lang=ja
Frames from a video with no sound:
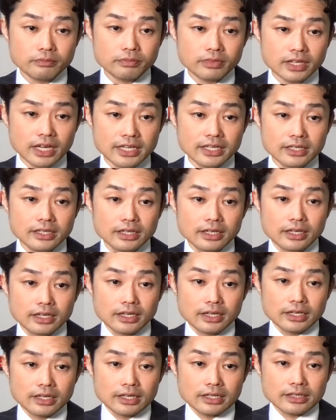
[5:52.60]
はい。
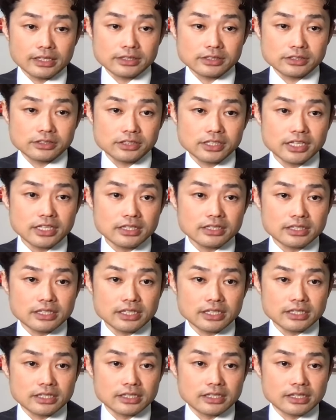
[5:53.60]
で、次
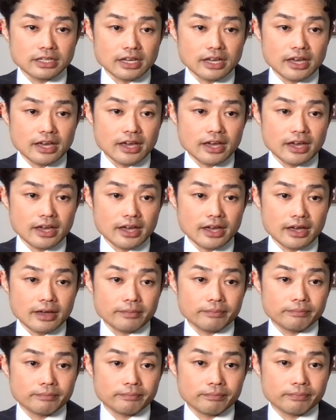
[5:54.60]
に、
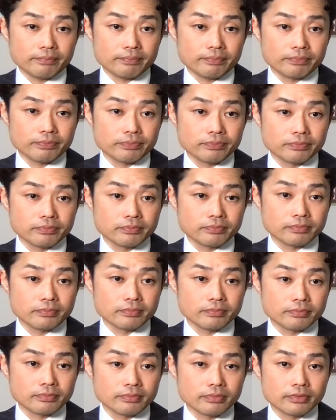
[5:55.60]

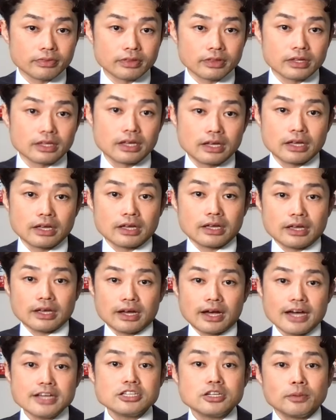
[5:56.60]

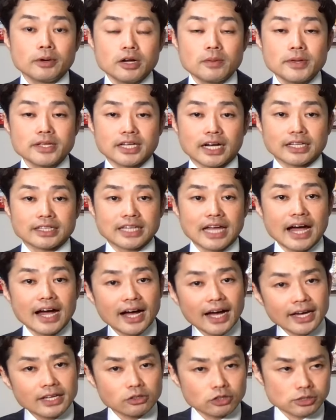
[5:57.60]
えー、愛情バロメーターが
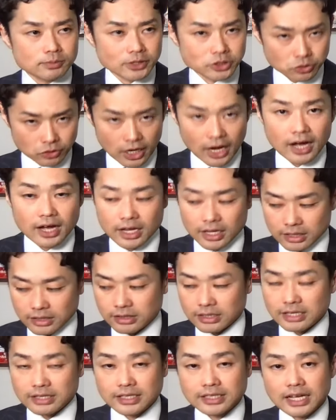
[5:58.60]
高いとしましょうか。うん、
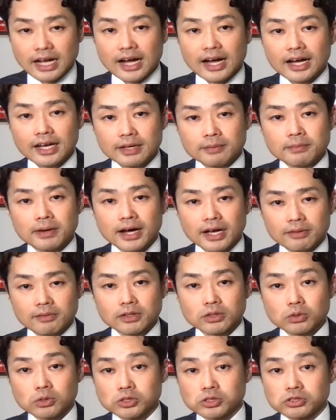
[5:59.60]
で高い場合は
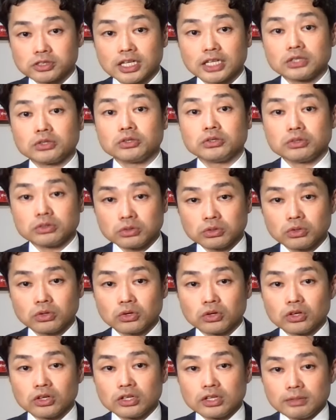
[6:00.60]
どうするかという
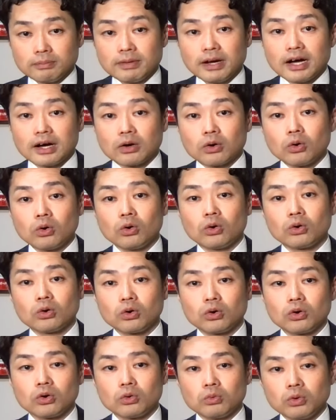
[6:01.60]
と、まあ、高
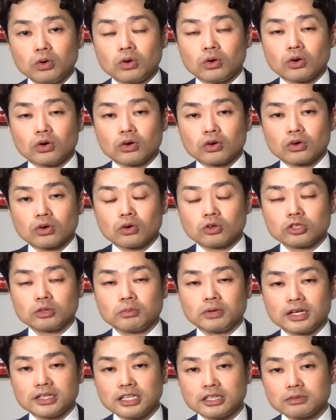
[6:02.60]
校を子
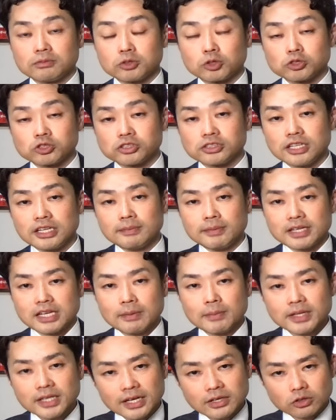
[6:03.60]
供はね、途中で今辞
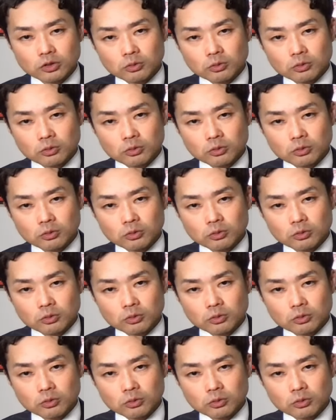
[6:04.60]
めたいと